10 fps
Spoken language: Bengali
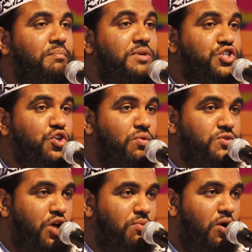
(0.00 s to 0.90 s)

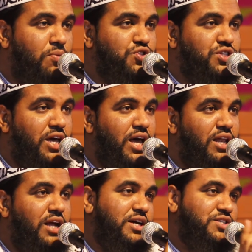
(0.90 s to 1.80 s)
বিশ্বনবী সর্ব অবস্থায়
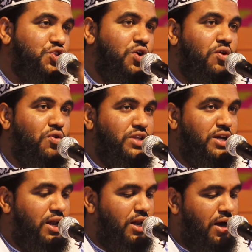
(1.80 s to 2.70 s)
আল্লাহর কাছে দোয়া
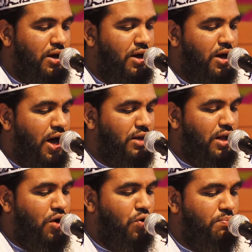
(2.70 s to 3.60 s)
করতেন আল্লাহ
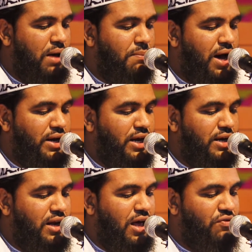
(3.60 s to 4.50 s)
আল্লাহুম্মা বারিক
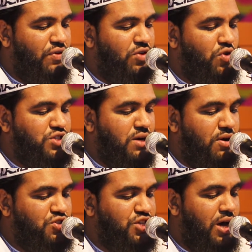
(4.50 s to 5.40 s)
লানা ফি রজা
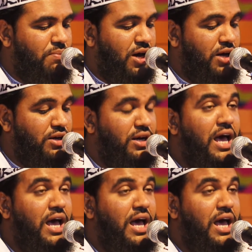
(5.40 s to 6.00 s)
শাবান